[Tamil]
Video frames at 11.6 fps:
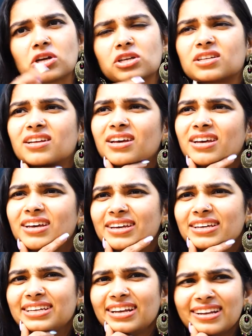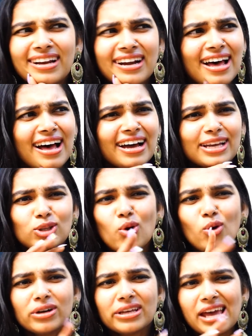லொக்கேஷன் என்னடா ஏதோ
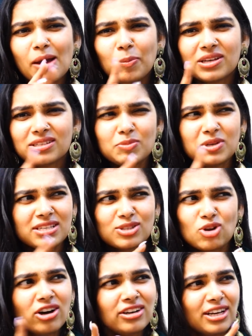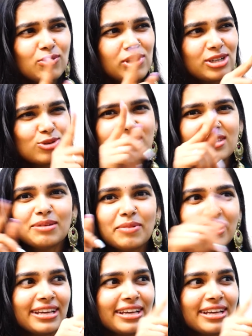ஒன்று ஏ ப்ளஸ் பி இஸ் நாட் ஈக்குவல் டு சி மாதிரி